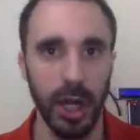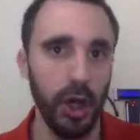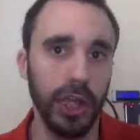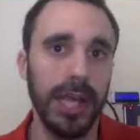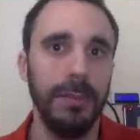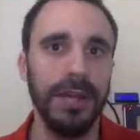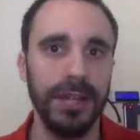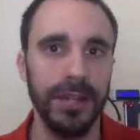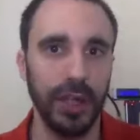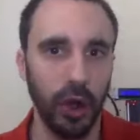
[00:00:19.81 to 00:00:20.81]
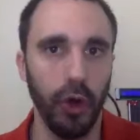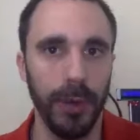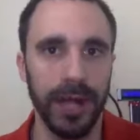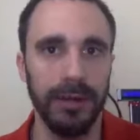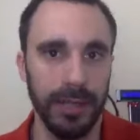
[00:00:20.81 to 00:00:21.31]
Lógicamente te
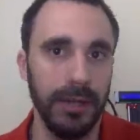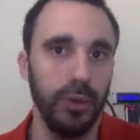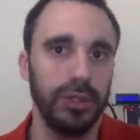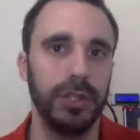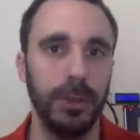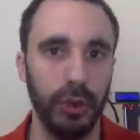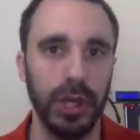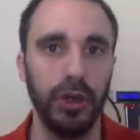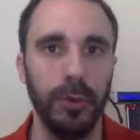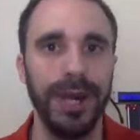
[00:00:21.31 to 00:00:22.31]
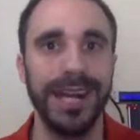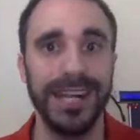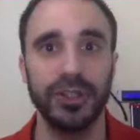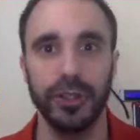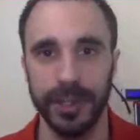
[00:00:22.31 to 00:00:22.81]
cobran, incluso te pueden cobrar
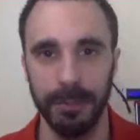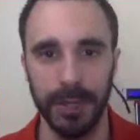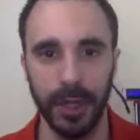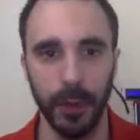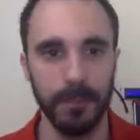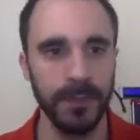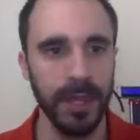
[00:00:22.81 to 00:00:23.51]
gastos de envío.